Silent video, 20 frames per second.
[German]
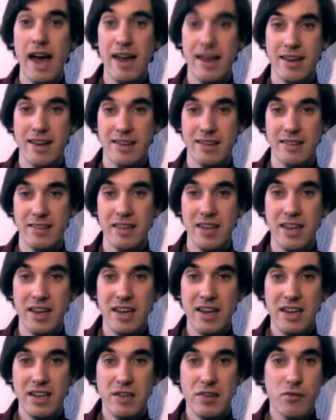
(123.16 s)
nachhängt.
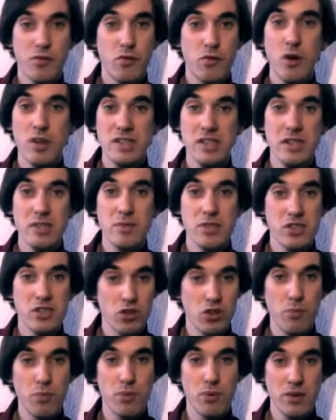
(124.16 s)
Die Vorsilbe
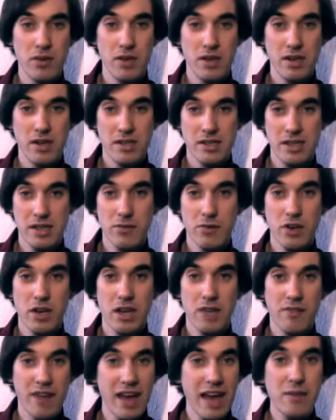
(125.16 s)
sub sei von
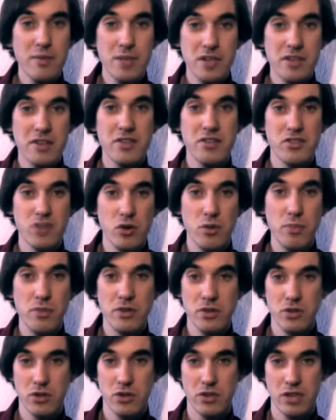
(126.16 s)
der wärmenden
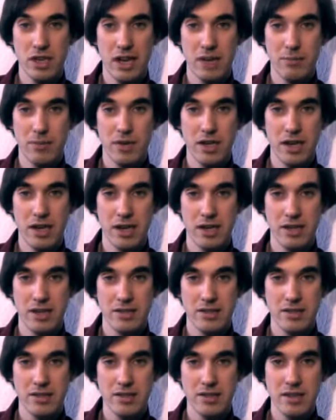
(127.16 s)
Suppenküche
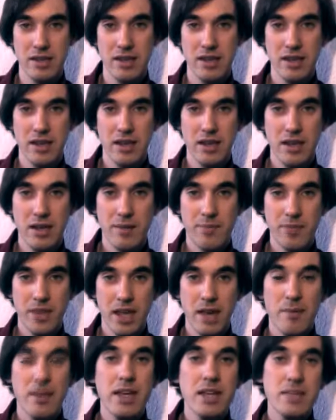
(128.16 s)
abgeleitet.
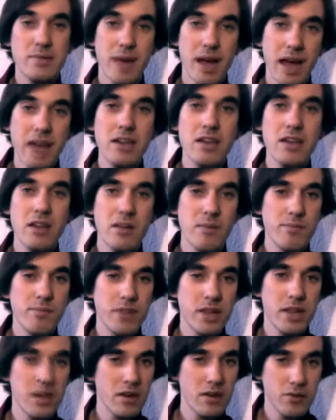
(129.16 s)
Aber jetzt mal angenommen,
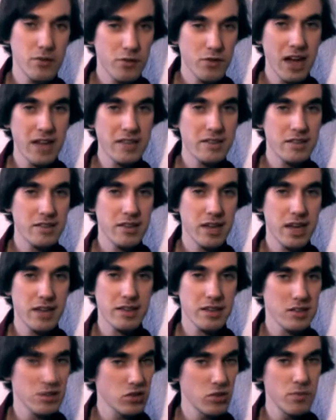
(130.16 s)
der Vati
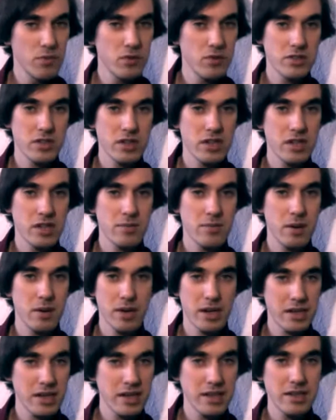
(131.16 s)
trägt als Subunternehmer
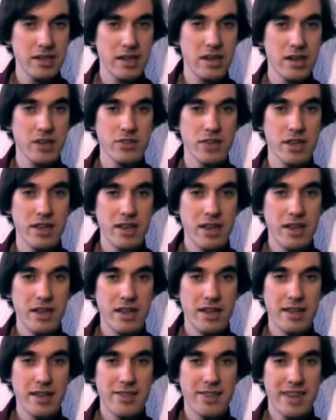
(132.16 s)
Pakete aus,
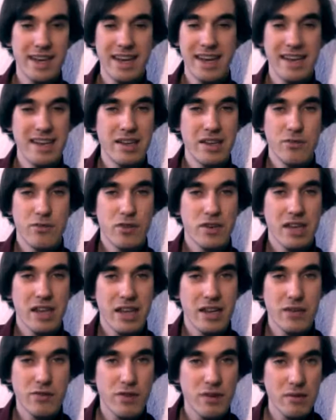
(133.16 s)
der kann davon
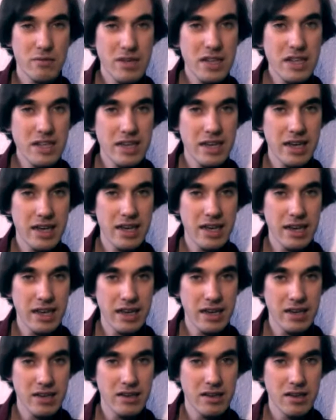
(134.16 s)
keine Familie
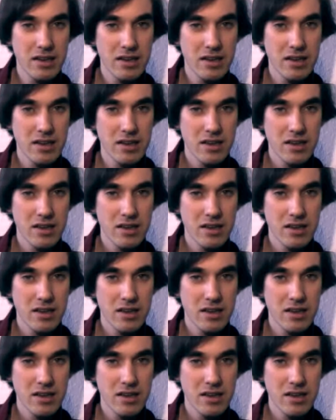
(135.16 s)
ernähren.